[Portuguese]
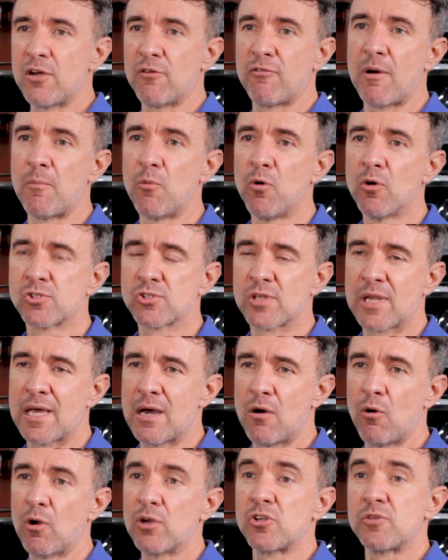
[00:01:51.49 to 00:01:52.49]
né, o famoso
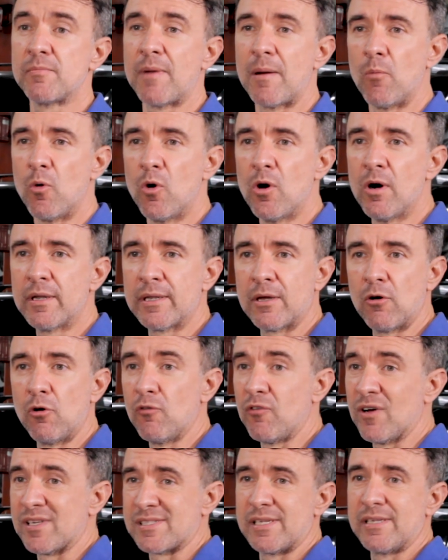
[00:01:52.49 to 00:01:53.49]
lá óleo de mamona
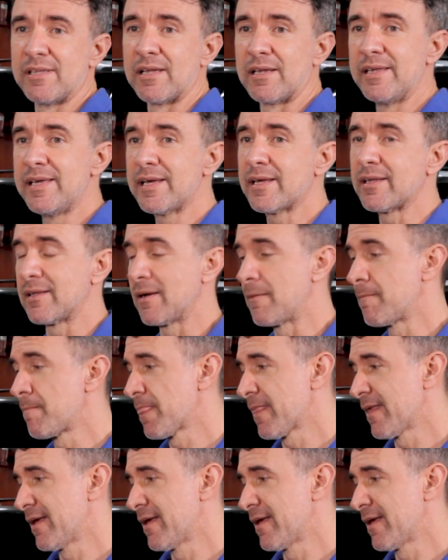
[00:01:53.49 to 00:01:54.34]
ou vaselina líquida,